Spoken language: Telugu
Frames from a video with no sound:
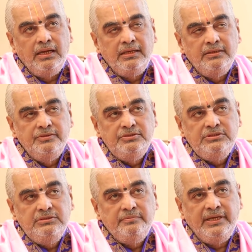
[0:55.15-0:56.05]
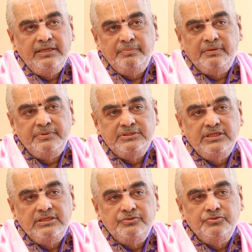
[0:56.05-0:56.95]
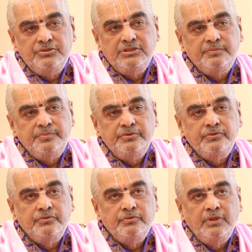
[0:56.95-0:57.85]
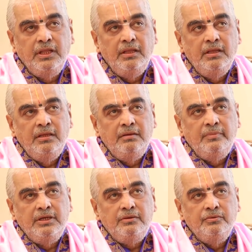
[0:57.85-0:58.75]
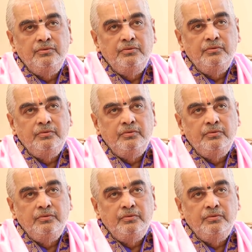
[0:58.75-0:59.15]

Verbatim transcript: అక్కడి నుంచి బయట ప్రపంచాన్ని చూసినప్పుడు మనకు